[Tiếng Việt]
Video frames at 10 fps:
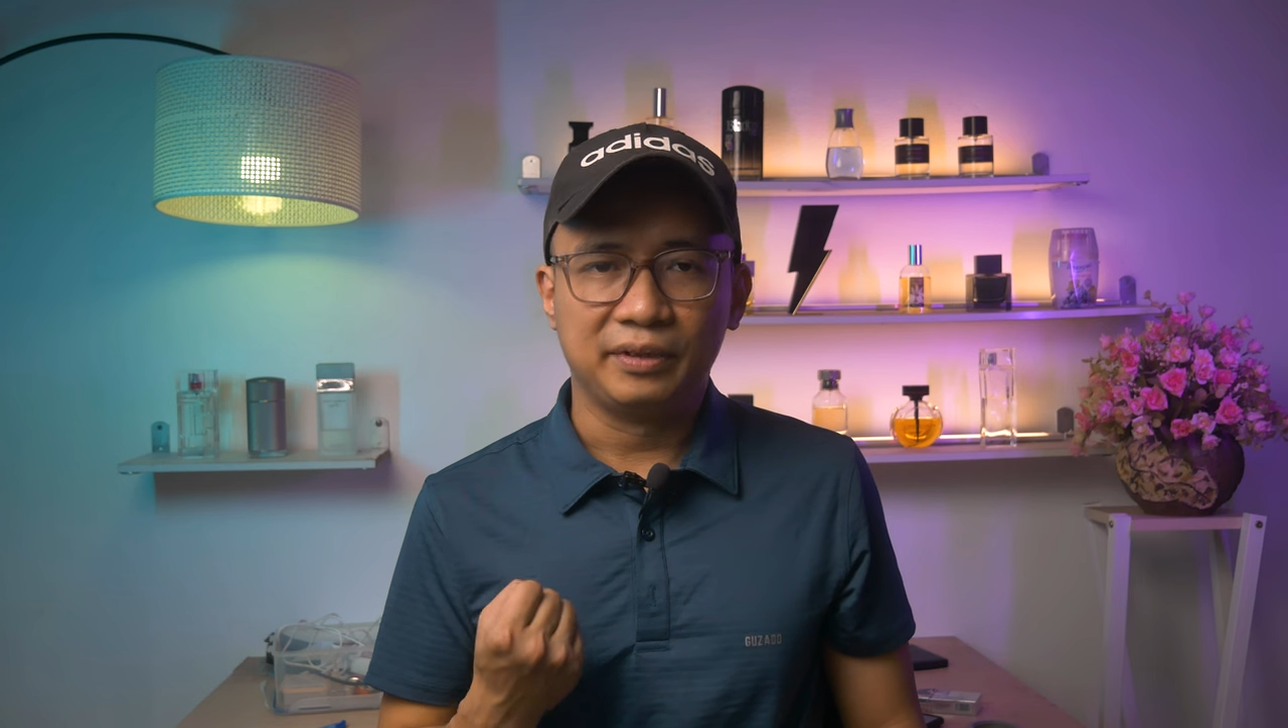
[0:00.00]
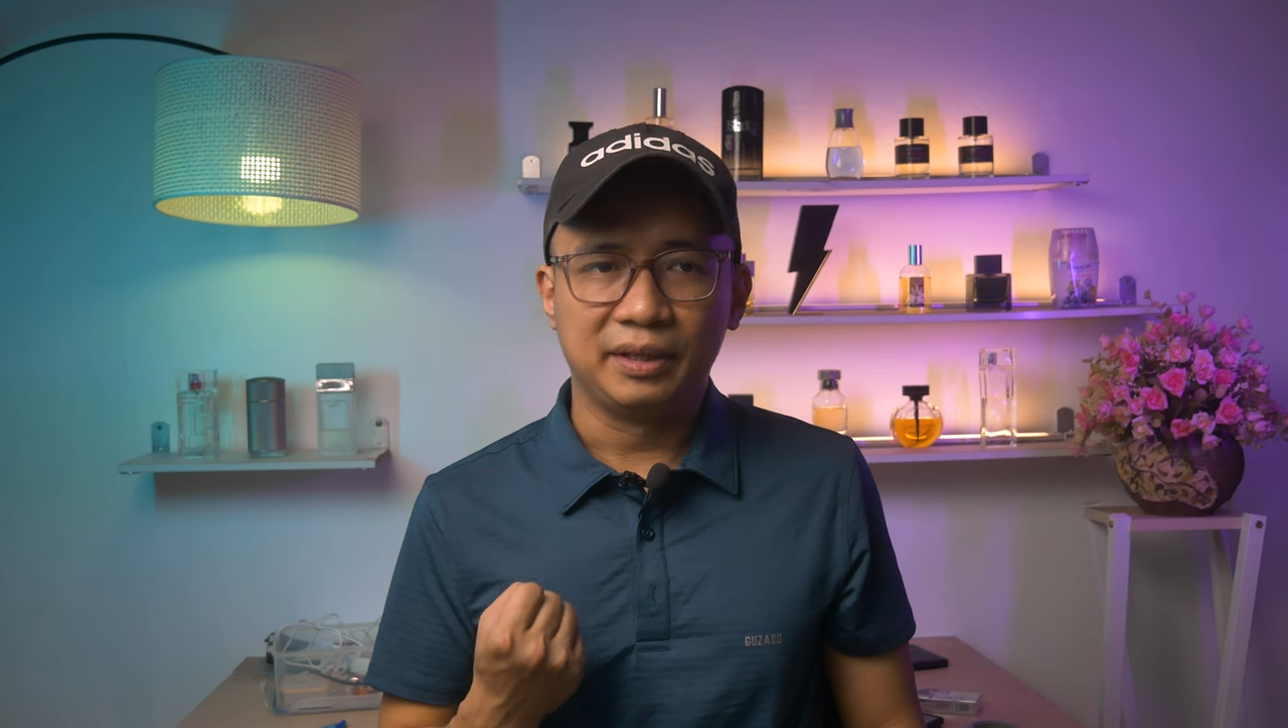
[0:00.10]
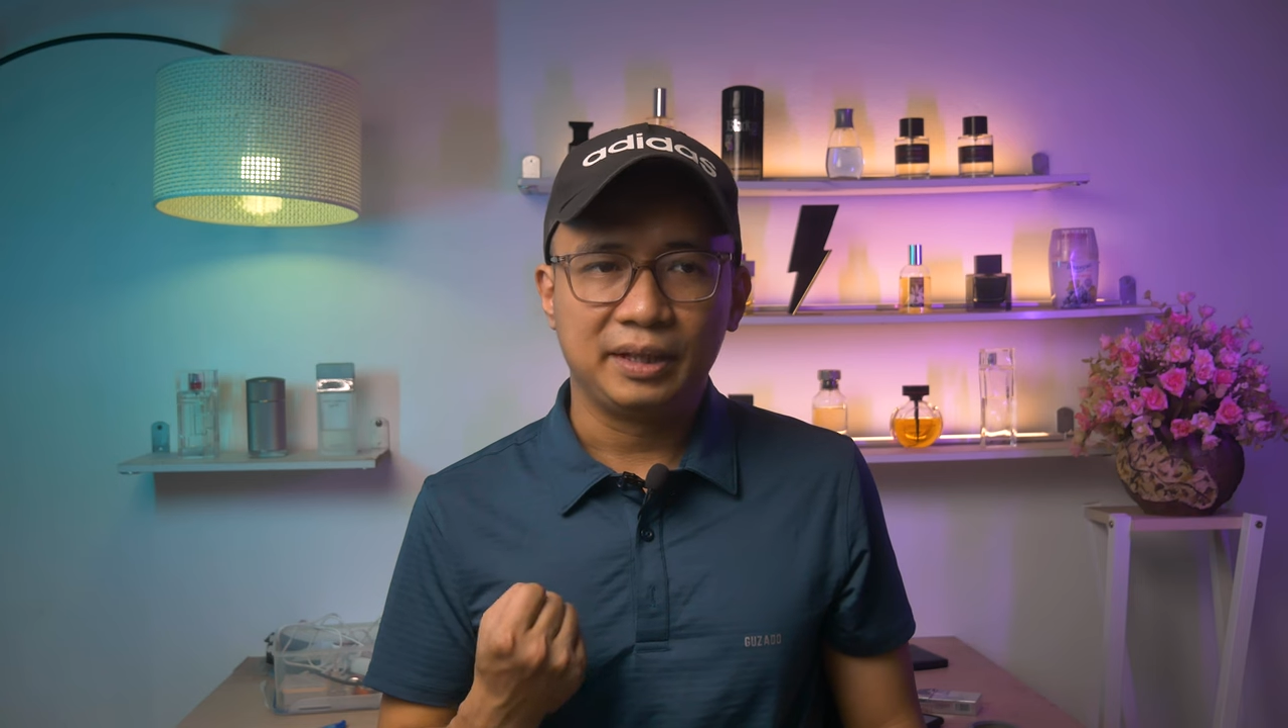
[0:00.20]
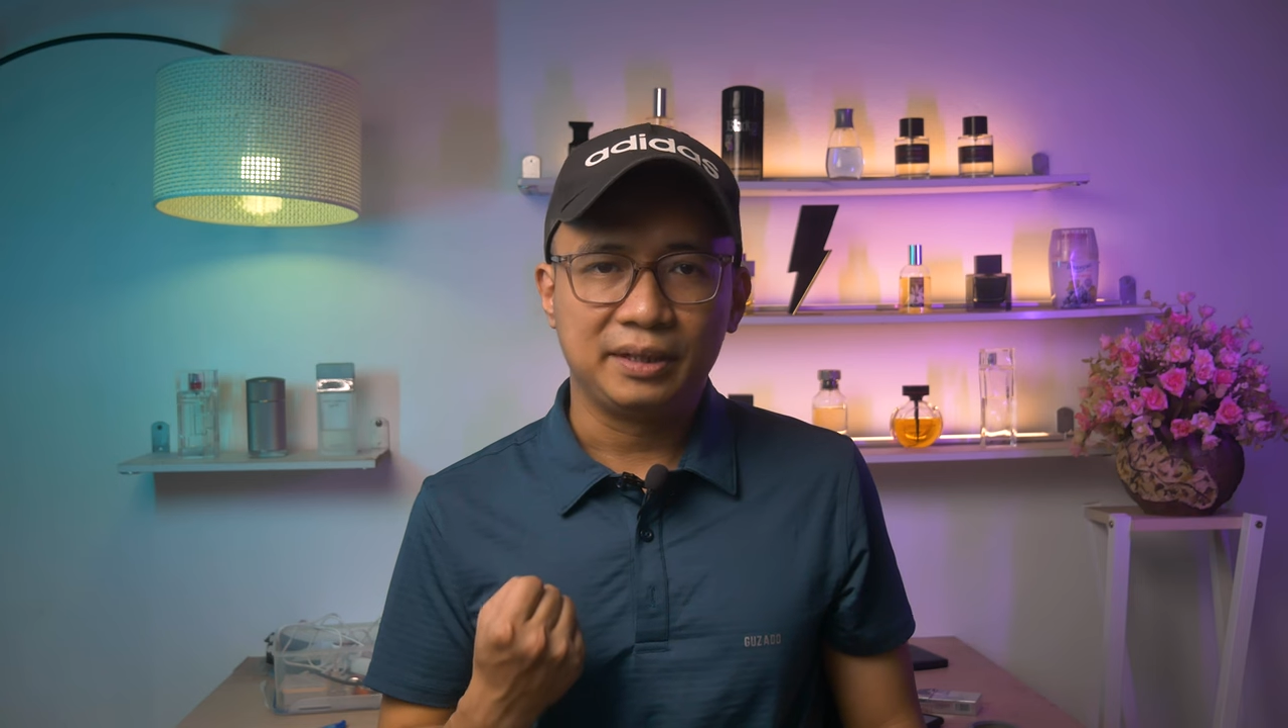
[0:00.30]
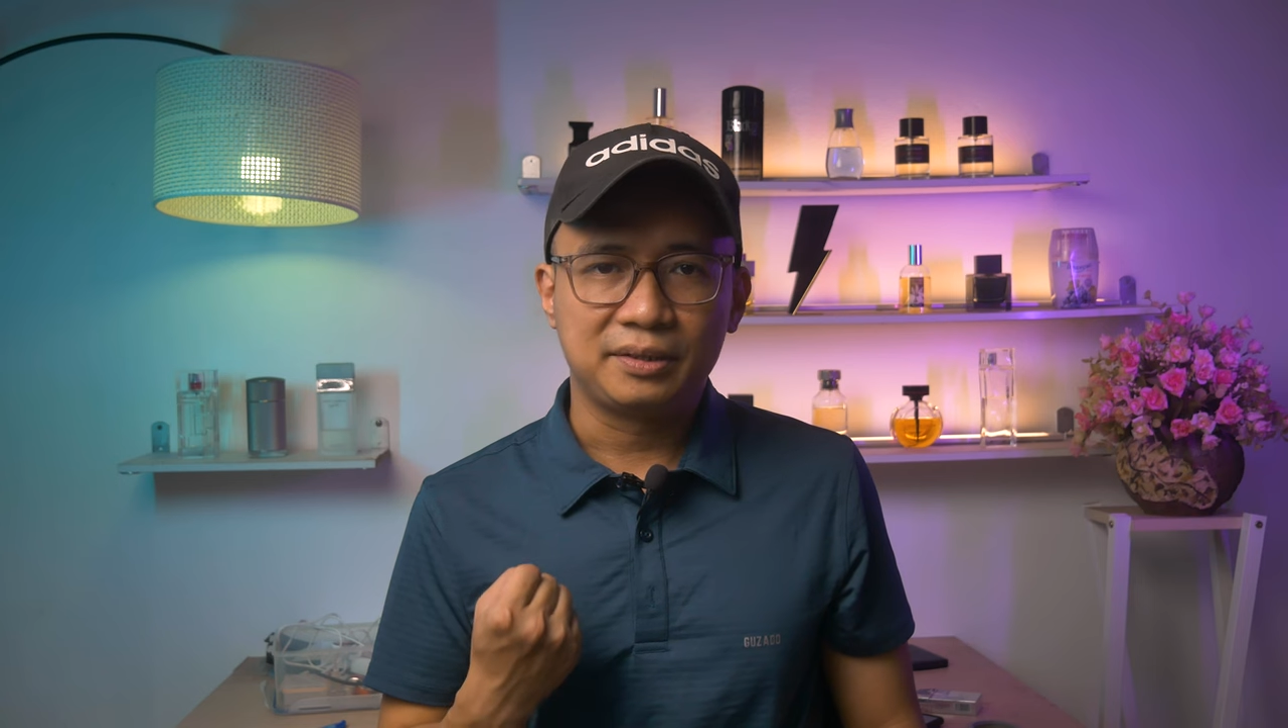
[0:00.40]

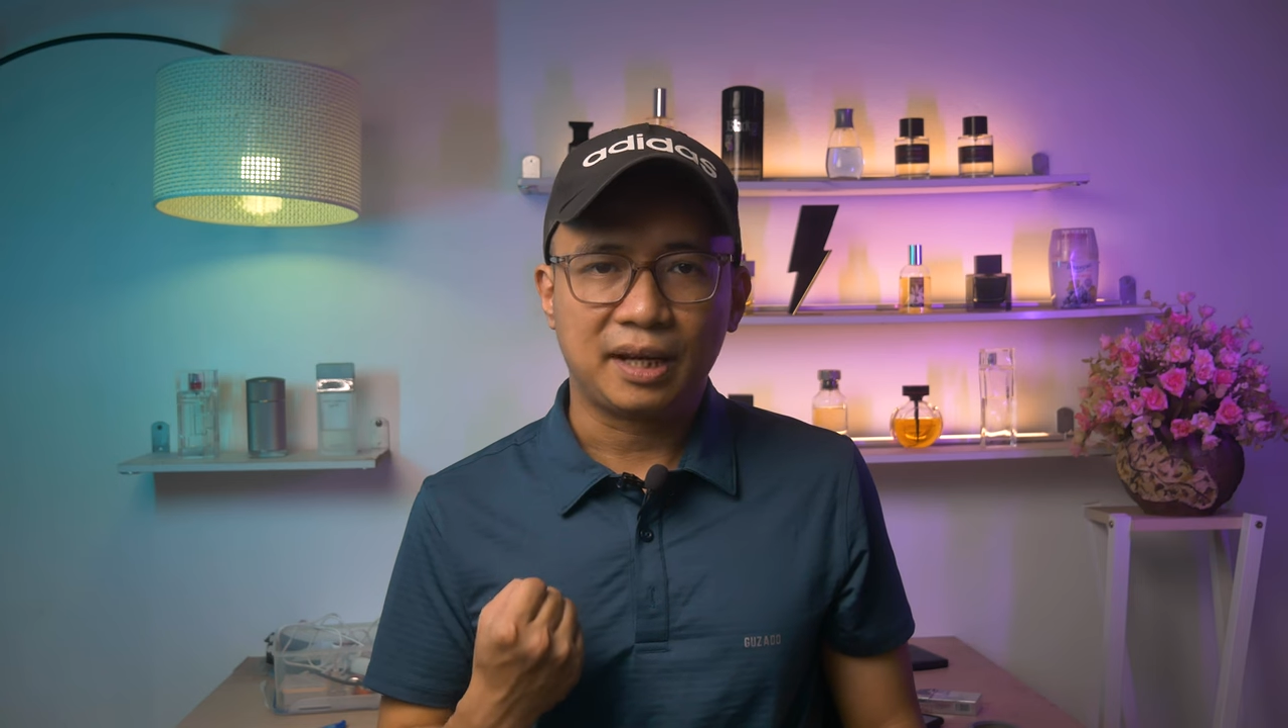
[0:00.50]
với